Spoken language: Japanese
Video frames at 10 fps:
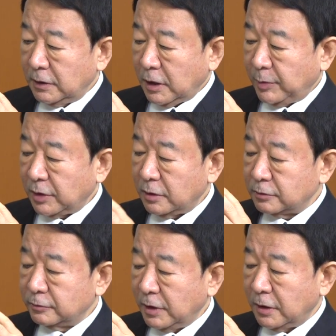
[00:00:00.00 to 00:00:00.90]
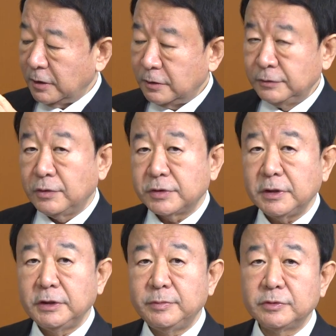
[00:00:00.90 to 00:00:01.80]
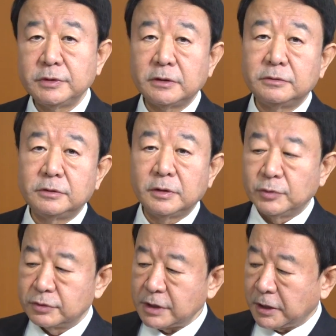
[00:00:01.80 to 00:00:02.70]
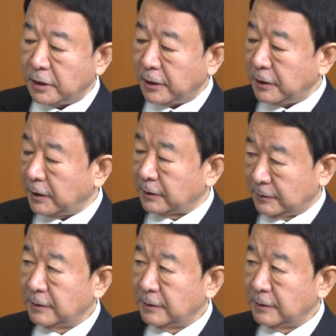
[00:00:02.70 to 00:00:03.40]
アメリカ軍は動きが鈍くなるっていうのはもう避けられない